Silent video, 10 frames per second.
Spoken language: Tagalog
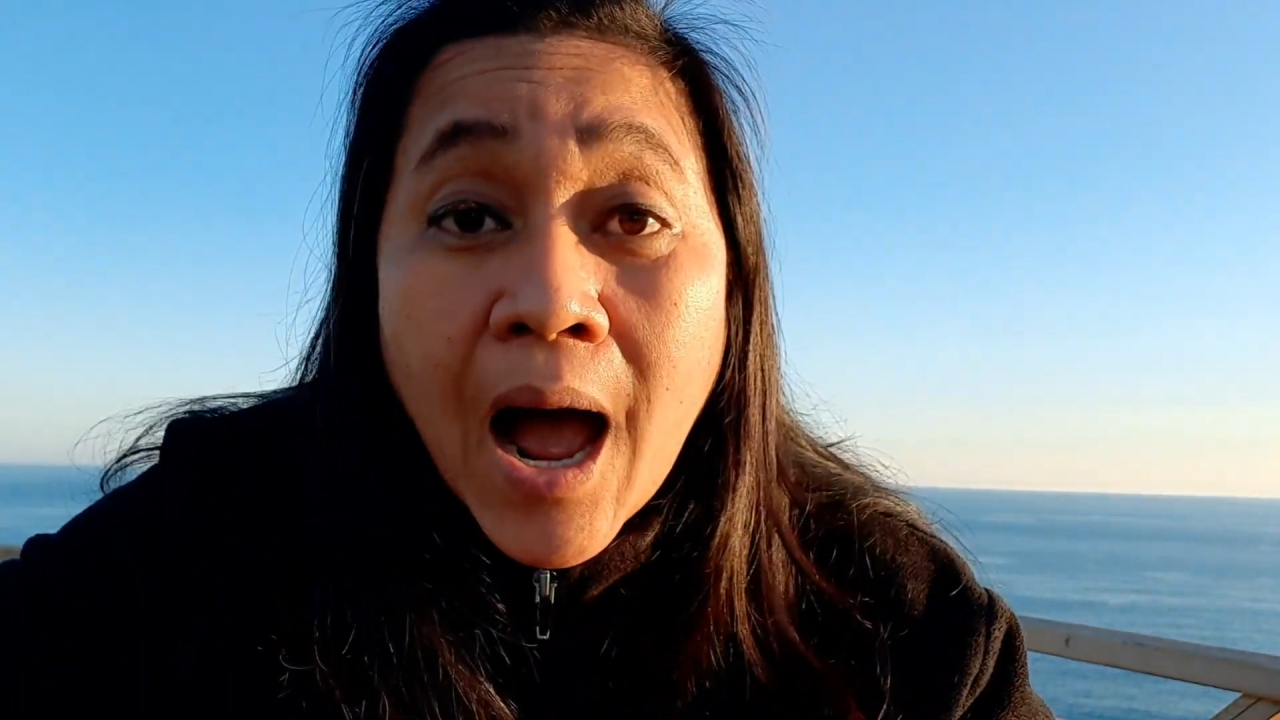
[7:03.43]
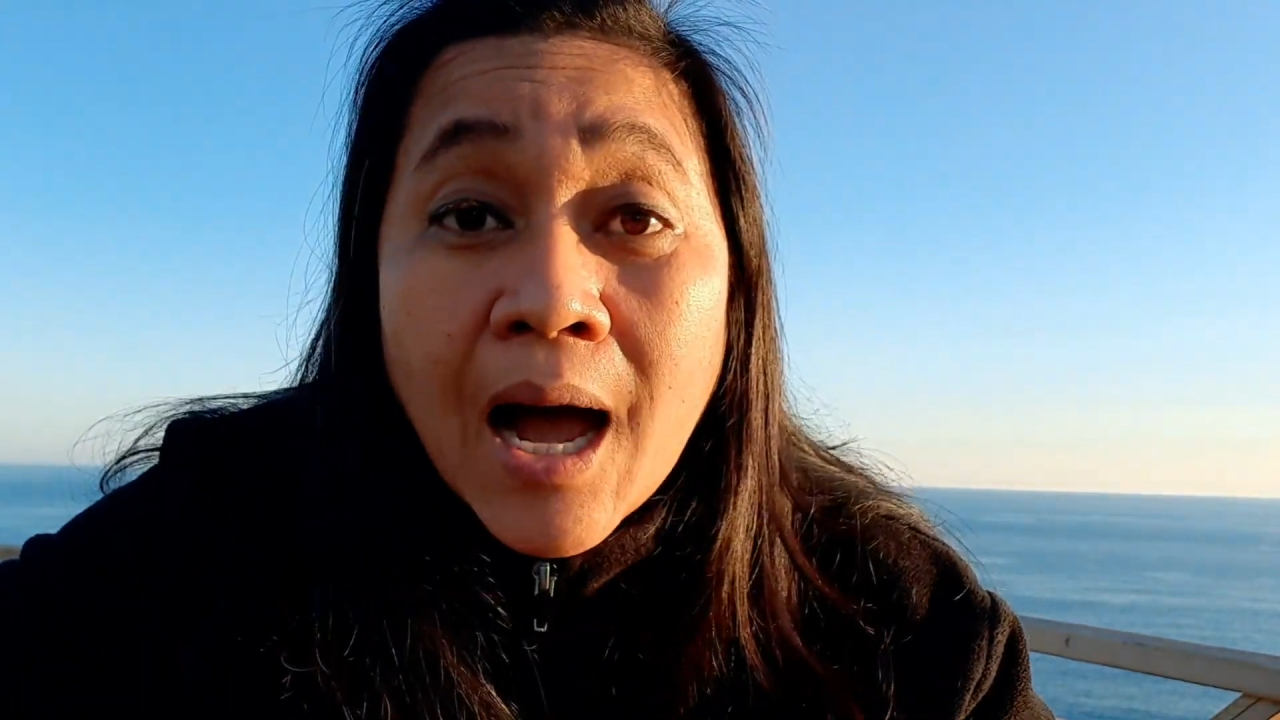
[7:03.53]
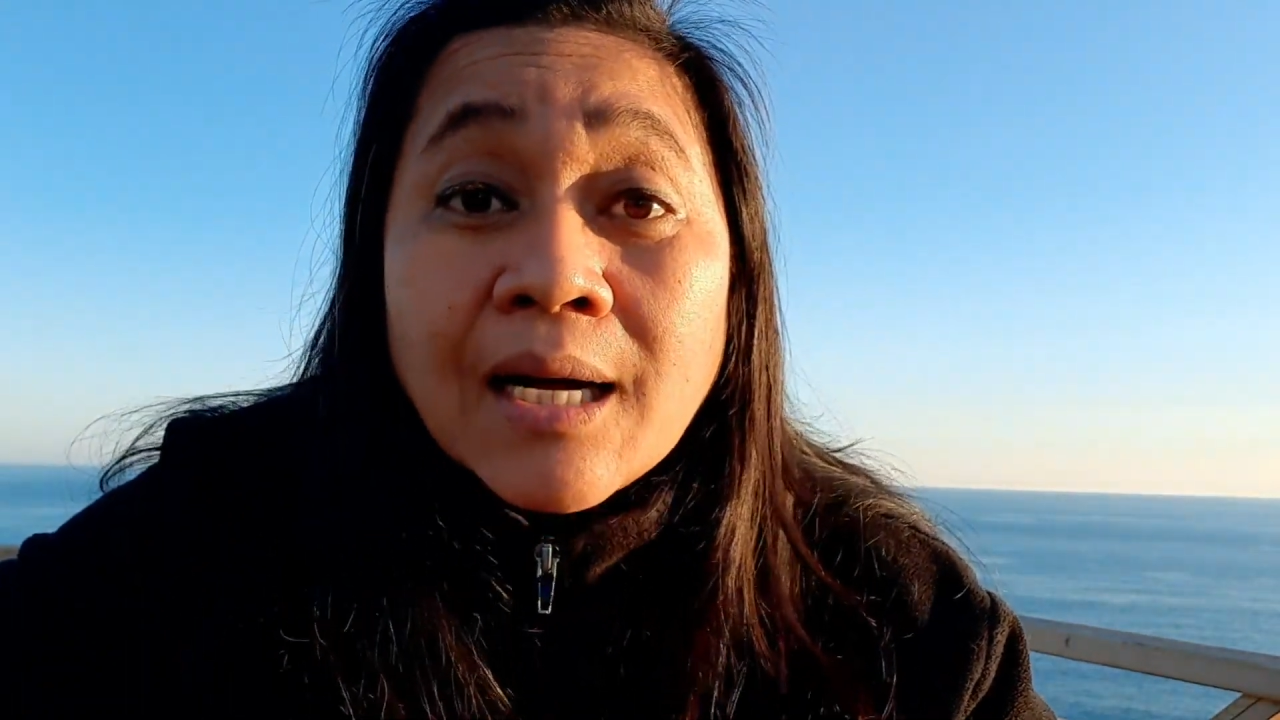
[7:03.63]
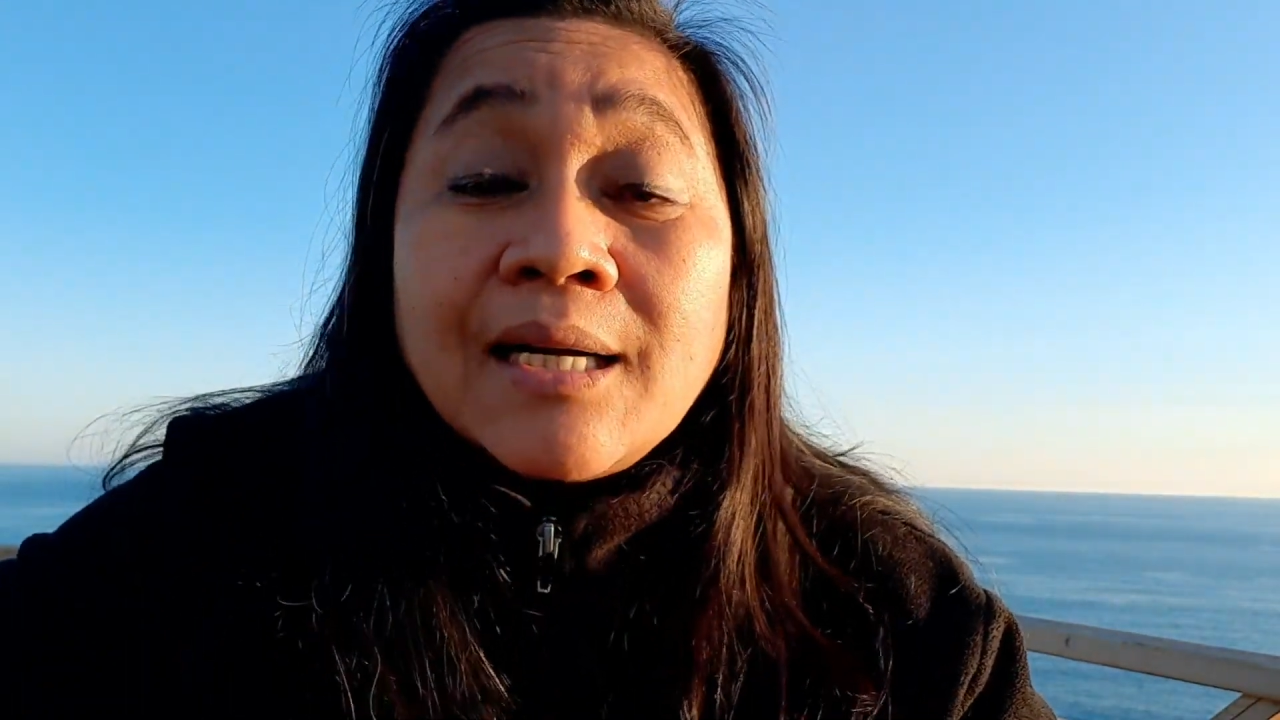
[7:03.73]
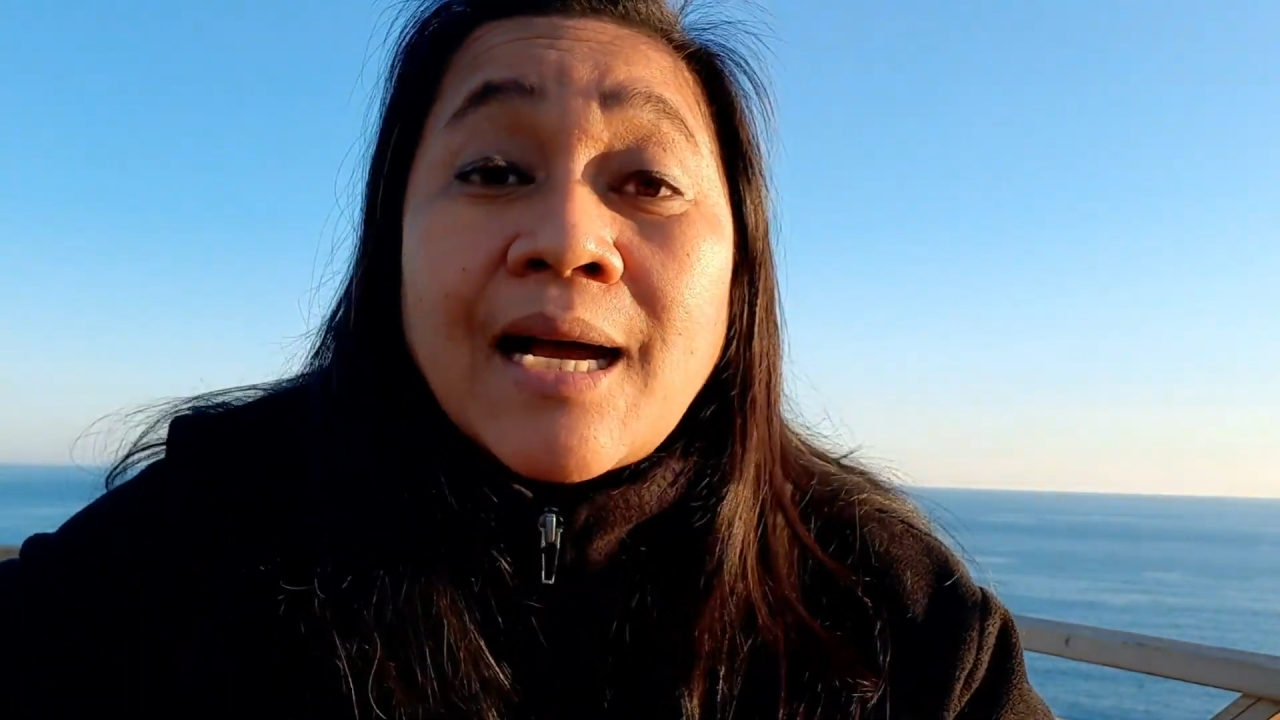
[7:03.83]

ang